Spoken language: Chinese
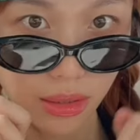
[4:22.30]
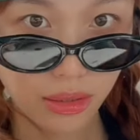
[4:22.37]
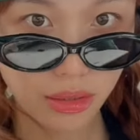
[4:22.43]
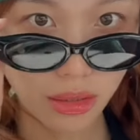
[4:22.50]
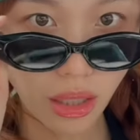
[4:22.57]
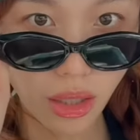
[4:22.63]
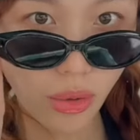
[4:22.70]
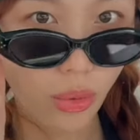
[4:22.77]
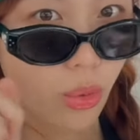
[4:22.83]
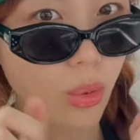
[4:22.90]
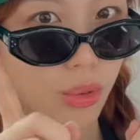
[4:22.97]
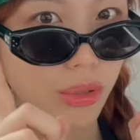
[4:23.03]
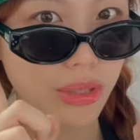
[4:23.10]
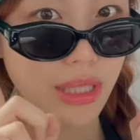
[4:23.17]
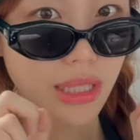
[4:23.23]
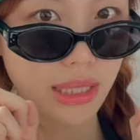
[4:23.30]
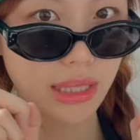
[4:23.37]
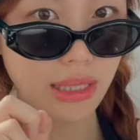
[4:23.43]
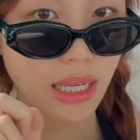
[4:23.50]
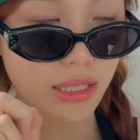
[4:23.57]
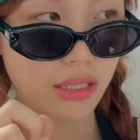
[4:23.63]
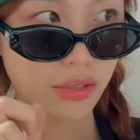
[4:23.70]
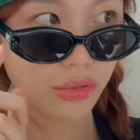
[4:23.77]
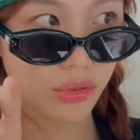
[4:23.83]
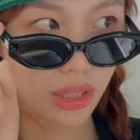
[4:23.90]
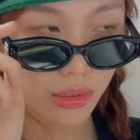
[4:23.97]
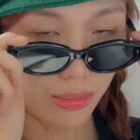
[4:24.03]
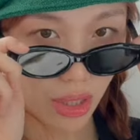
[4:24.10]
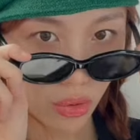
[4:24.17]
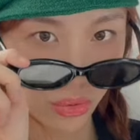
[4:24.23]
真的很酷，就一戴上就
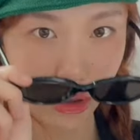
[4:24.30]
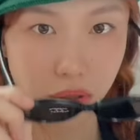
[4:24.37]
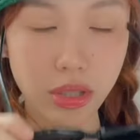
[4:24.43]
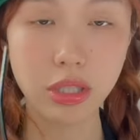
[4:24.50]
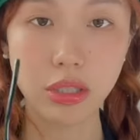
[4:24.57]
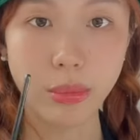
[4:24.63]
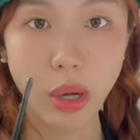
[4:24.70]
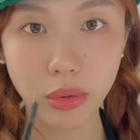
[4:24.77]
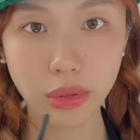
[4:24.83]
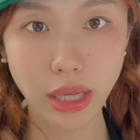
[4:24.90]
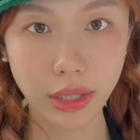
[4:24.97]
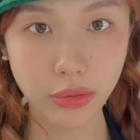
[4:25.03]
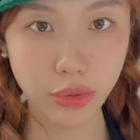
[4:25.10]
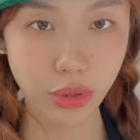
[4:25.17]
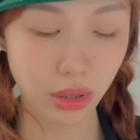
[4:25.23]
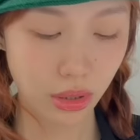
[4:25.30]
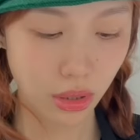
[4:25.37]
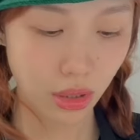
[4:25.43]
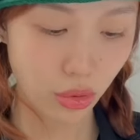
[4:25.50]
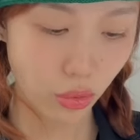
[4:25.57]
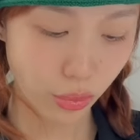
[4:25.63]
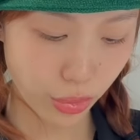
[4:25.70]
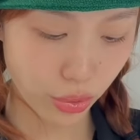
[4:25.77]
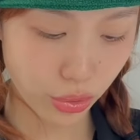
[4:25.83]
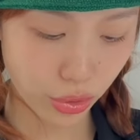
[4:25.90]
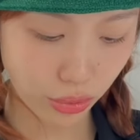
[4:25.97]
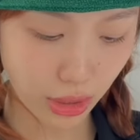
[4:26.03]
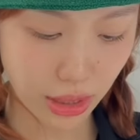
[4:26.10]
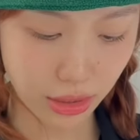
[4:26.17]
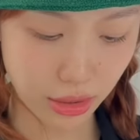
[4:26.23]
一秒时髦的感觉。我没有这
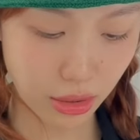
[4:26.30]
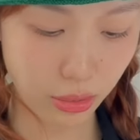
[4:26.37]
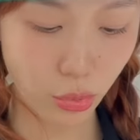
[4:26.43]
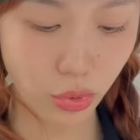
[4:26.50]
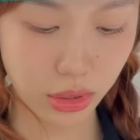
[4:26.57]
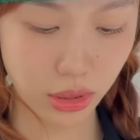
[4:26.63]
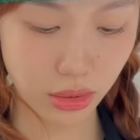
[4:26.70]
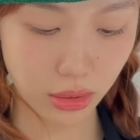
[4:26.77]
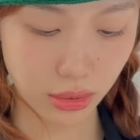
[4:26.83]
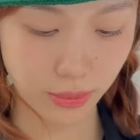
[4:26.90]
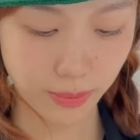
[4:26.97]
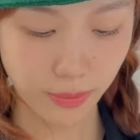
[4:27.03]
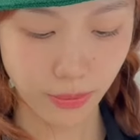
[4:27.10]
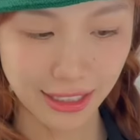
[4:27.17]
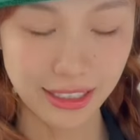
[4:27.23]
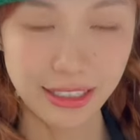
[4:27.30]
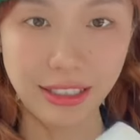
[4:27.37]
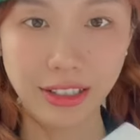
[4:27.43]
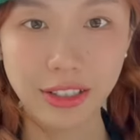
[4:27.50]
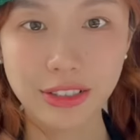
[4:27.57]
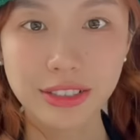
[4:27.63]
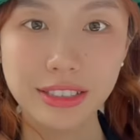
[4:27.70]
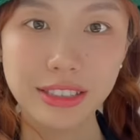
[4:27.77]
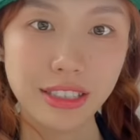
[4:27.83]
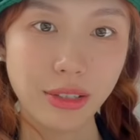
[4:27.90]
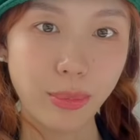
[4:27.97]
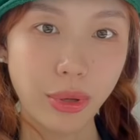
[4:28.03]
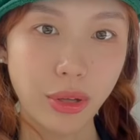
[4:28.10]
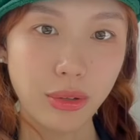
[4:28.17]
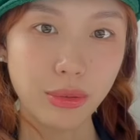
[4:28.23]
种类型的墨镜。然后这个
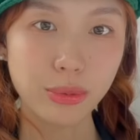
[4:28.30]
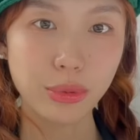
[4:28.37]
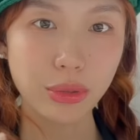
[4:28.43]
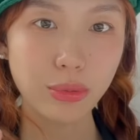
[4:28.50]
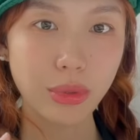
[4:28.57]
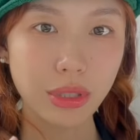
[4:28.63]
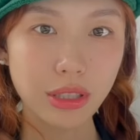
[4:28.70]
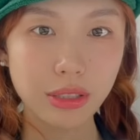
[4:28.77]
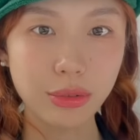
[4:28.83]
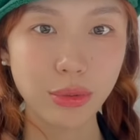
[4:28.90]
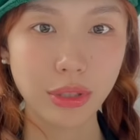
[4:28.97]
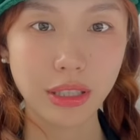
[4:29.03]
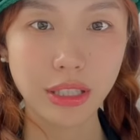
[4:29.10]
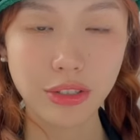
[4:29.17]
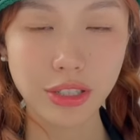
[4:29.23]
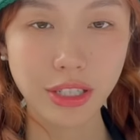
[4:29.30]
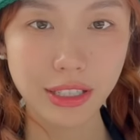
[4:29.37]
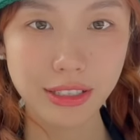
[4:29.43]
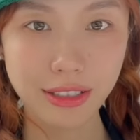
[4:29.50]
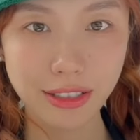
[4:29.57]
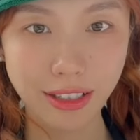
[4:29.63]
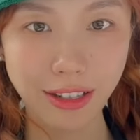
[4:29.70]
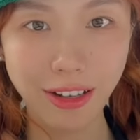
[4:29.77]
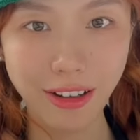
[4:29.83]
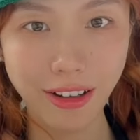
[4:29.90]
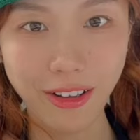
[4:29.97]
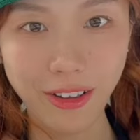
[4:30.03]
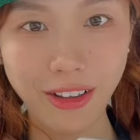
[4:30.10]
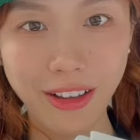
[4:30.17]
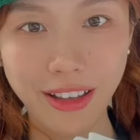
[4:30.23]
包，我我个人觉得要是黑色的更
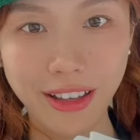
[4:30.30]
好，